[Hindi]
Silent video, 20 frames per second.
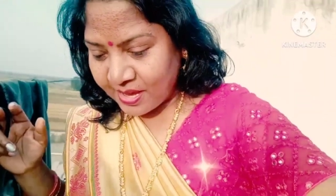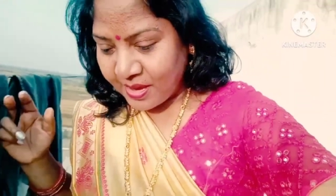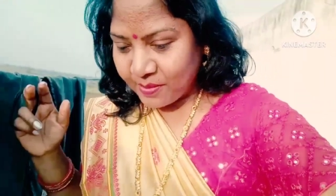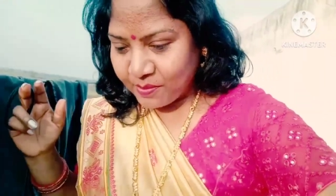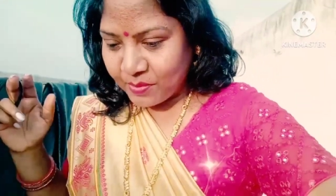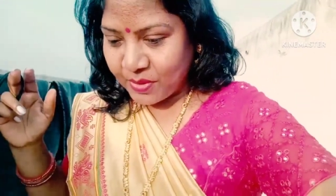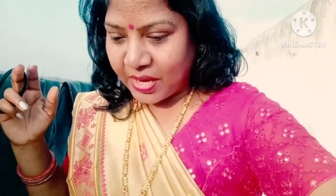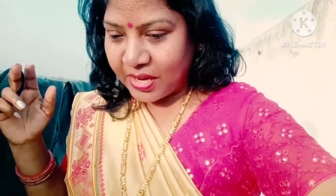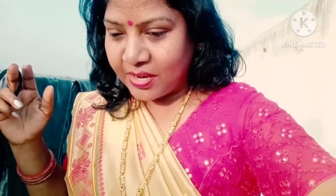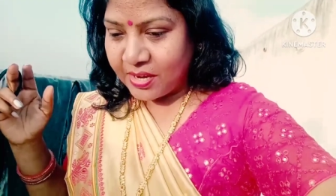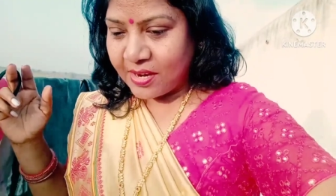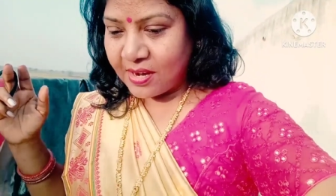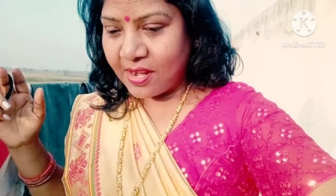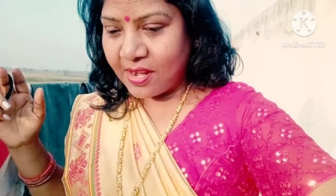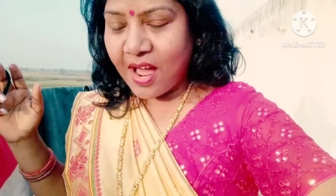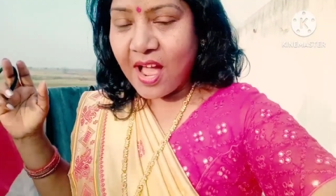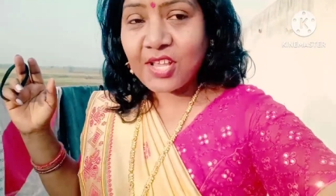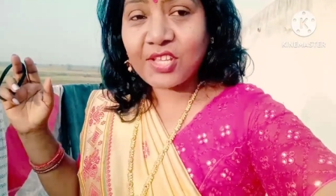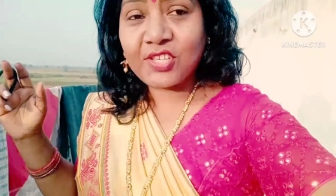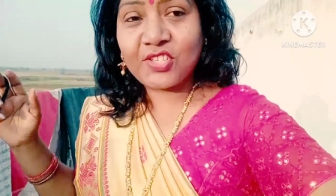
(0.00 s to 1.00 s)

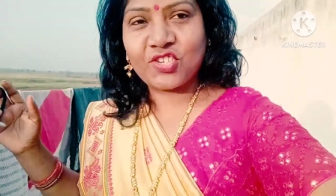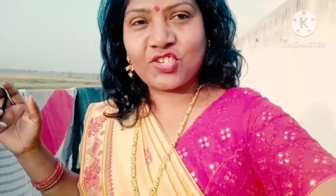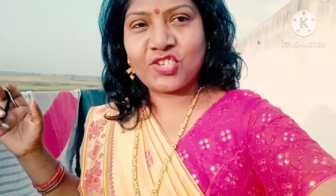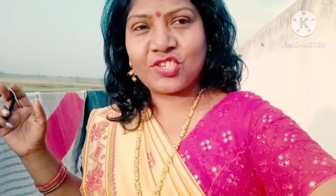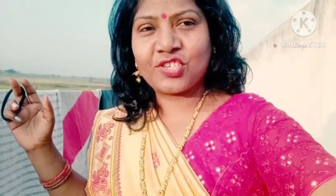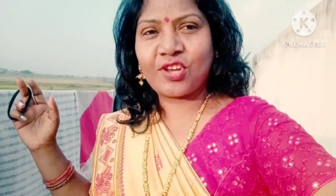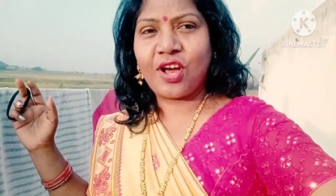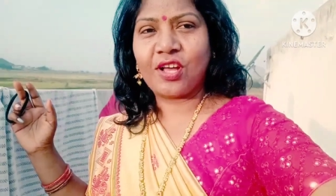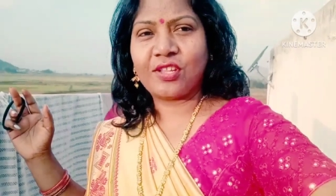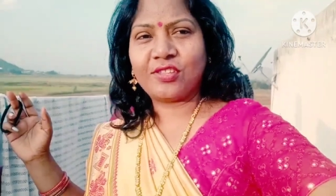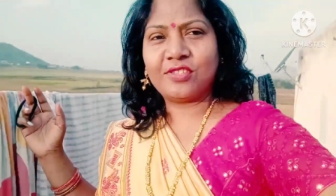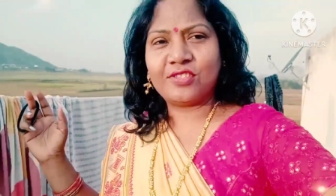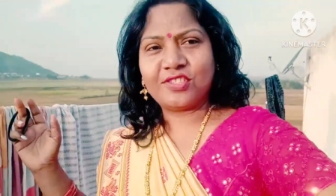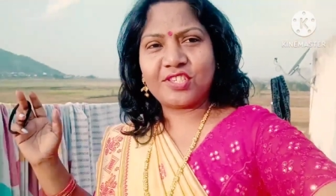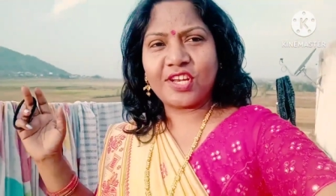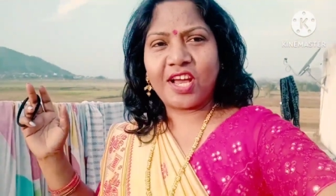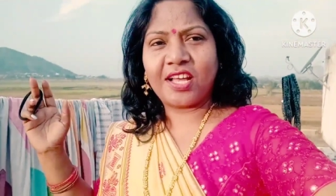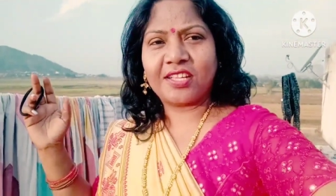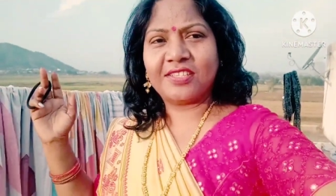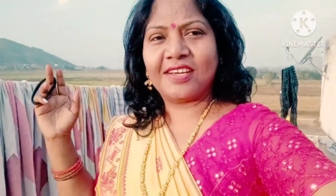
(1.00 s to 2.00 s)
मेखला
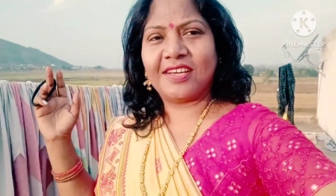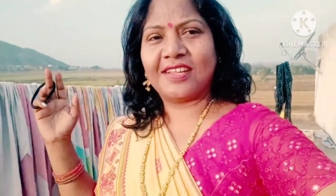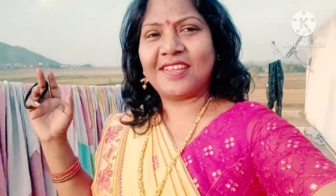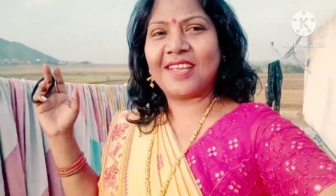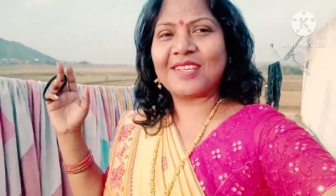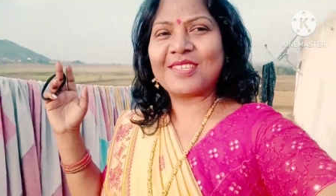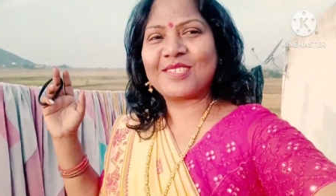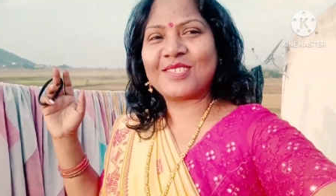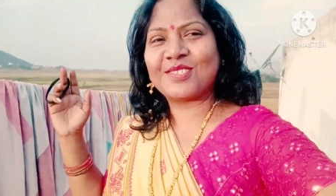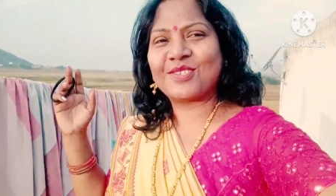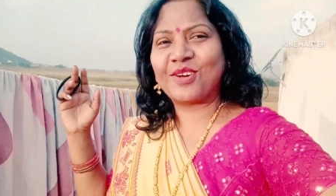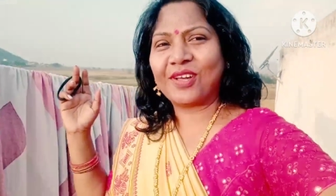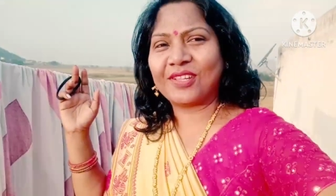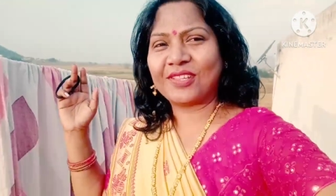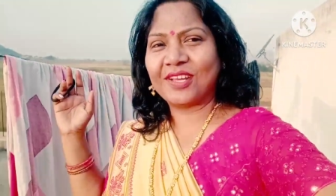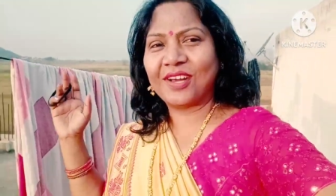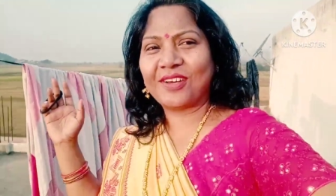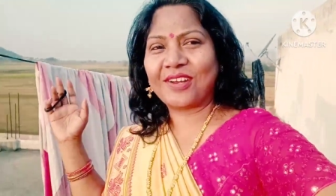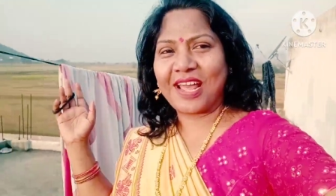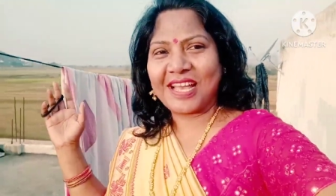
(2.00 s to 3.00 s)
चादर या
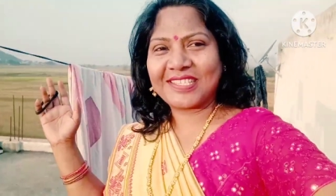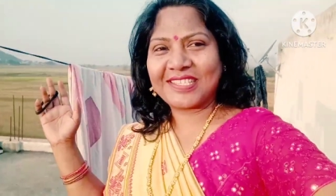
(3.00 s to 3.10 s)
सौदर